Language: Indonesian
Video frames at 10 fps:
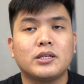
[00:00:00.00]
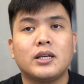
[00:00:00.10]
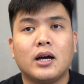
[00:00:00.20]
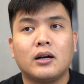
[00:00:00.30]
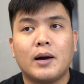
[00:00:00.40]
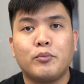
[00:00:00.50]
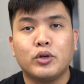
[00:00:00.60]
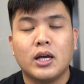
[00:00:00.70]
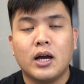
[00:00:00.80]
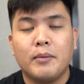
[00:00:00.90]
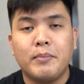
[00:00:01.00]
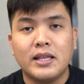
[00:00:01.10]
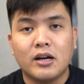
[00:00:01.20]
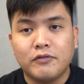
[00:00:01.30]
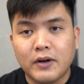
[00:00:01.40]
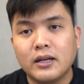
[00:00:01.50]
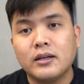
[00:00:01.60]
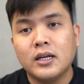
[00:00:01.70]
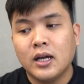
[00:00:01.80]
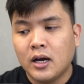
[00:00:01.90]
bisnis yang nggak punya banyak
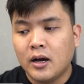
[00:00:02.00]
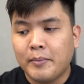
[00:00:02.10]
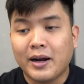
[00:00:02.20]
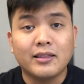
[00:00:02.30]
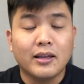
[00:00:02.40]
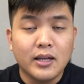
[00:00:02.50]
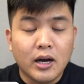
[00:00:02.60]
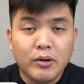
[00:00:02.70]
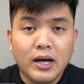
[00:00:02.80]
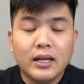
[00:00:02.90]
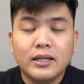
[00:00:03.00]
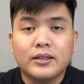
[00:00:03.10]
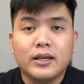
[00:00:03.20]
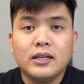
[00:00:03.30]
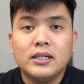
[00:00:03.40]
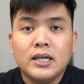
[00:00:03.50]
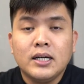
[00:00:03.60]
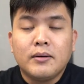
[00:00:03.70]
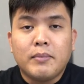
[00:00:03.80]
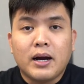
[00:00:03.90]
fund uh, marketing di awal gitu ya.
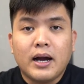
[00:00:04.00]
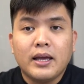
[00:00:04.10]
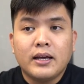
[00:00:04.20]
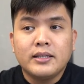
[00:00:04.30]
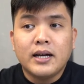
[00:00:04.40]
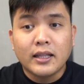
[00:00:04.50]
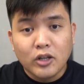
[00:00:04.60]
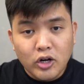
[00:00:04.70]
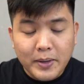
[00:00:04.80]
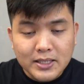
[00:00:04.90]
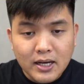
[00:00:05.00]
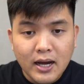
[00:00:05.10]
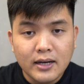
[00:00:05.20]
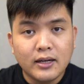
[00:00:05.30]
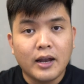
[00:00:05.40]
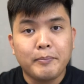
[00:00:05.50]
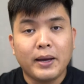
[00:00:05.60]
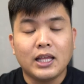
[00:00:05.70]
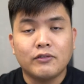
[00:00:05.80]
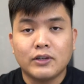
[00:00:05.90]
Maka ya jangan terlalu dipaksakan dengan
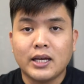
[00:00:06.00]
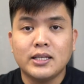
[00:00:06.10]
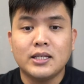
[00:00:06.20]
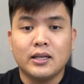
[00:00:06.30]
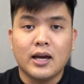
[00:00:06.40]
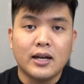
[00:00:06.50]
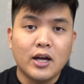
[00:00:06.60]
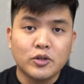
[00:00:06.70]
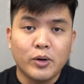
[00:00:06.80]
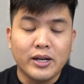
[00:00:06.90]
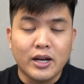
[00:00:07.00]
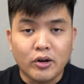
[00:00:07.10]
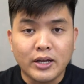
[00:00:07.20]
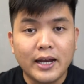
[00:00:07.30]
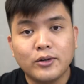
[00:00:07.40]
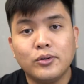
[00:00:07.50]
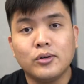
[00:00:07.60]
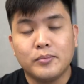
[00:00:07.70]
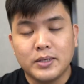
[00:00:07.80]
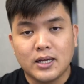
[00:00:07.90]
paid advertising ya. Anda harus mulai dari organik
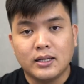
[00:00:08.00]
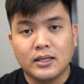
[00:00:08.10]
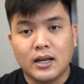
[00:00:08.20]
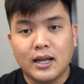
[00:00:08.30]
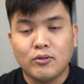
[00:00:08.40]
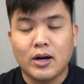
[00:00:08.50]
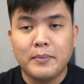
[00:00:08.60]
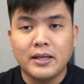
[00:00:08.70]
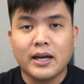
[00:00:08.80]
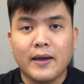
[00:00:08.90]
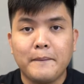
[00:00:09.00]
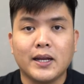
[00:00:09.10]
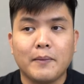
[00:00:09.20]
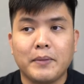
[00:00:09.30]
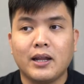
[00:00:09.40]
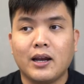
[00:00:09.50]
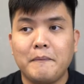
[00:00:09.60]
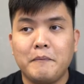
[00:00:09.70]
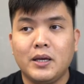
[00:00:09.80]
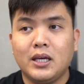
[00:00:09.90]
dulu misalnya. Lakukan banyak campaign-campaign yang
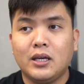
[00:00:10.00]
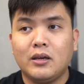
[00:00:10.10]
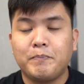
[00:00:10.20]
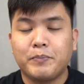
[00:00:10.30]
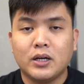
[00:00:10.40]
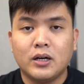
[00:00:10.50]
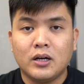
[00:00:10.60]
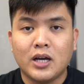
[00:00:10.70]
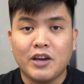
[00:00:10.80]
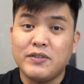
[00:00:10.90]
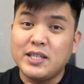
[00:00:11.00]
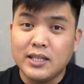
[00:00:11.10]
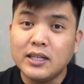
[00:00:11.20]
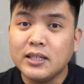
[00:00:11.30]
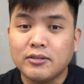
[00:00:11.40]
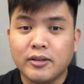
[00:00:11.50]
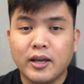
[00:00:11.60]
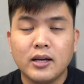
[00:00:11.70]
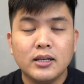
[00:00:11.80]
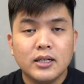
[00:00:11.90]
lebih uh, efisien
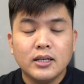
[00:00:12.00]
gitu ya